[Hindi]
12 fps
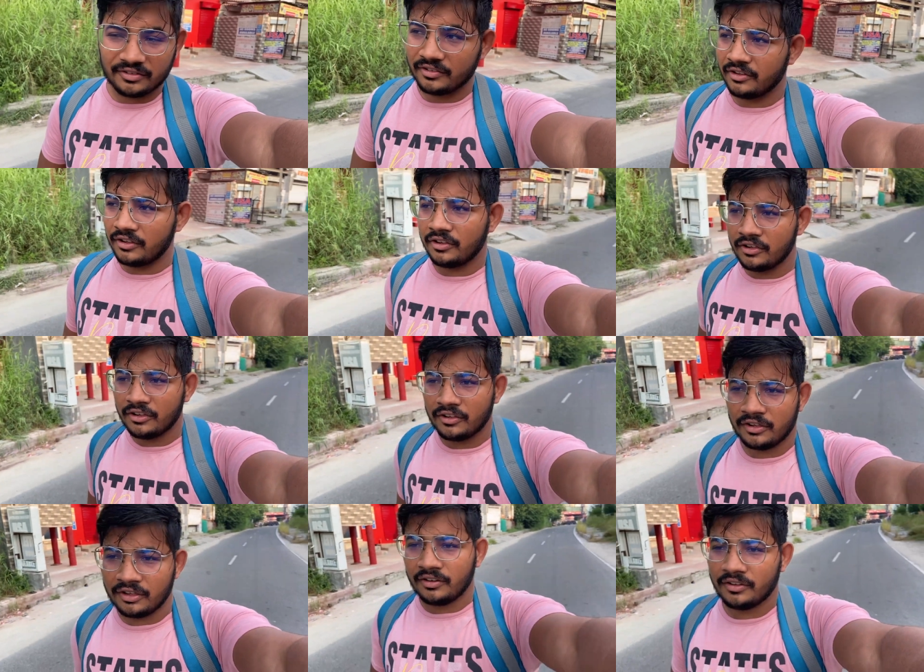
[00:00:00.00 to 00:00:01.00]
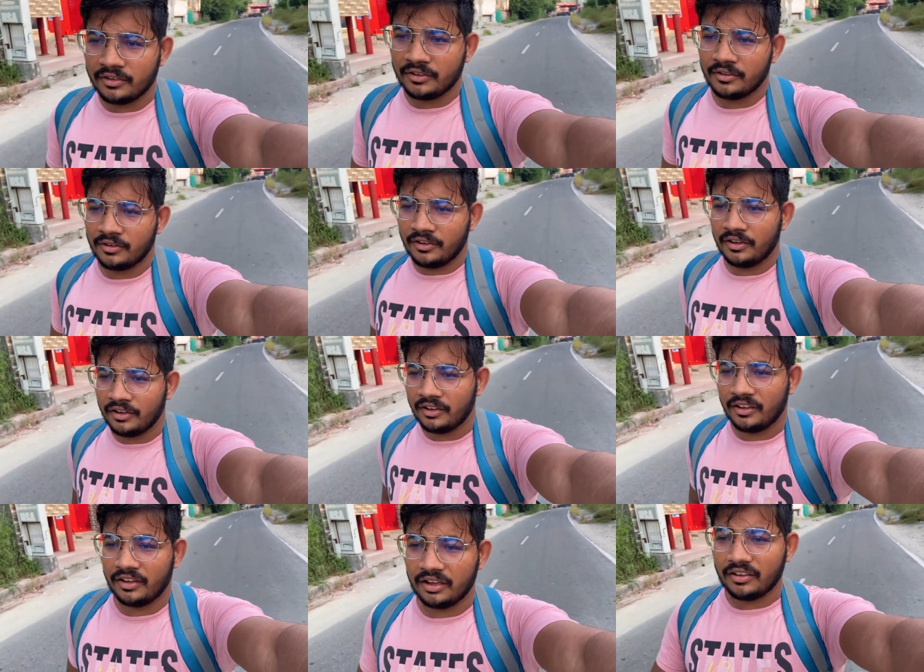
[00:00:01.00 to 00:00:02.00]
है पाँच सौ मीटर दूर है
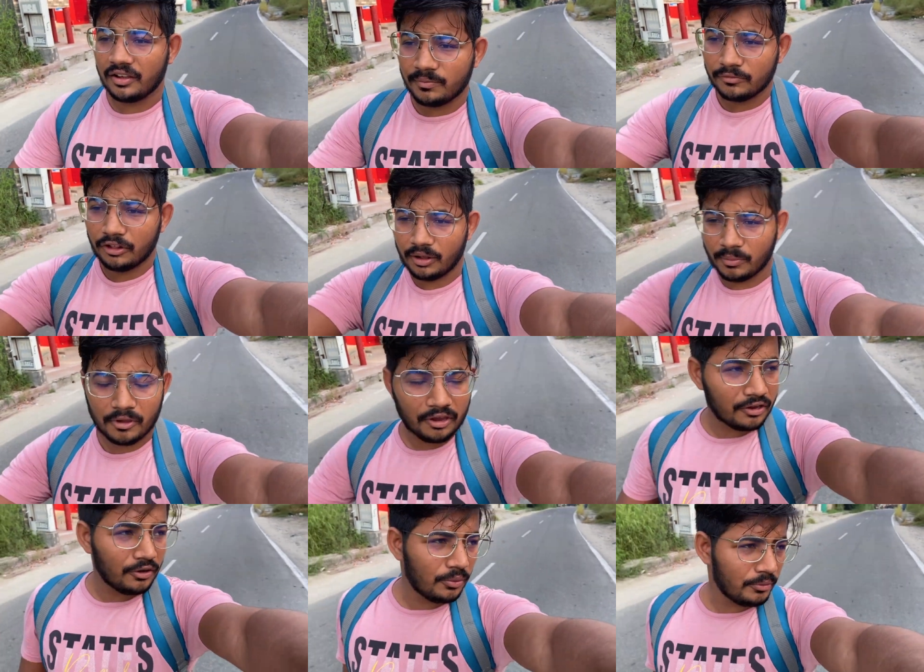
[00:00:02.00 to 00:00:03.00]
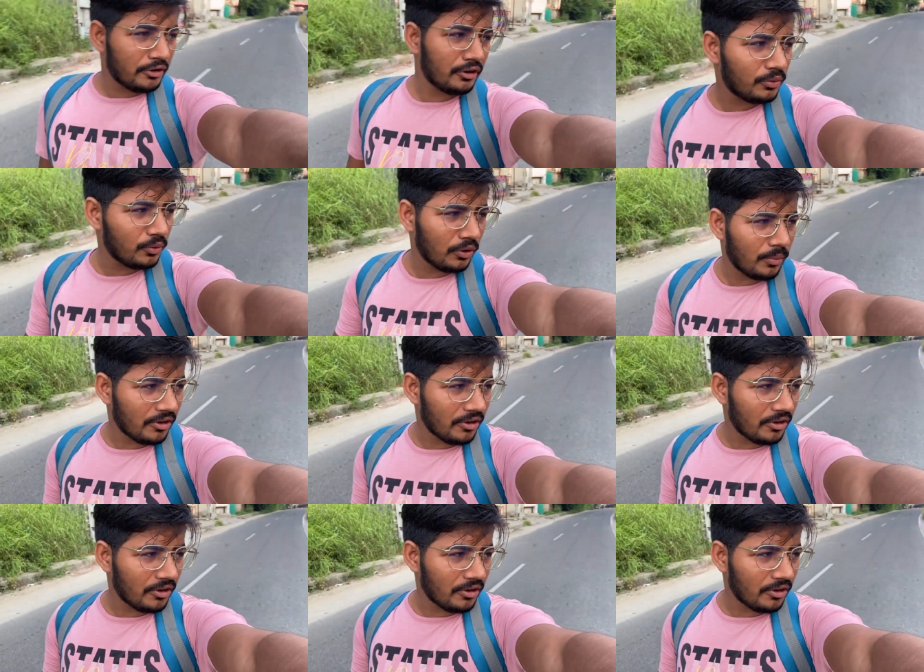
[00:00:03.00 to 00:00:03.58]
कम से कम एक किलोमीटर दूर है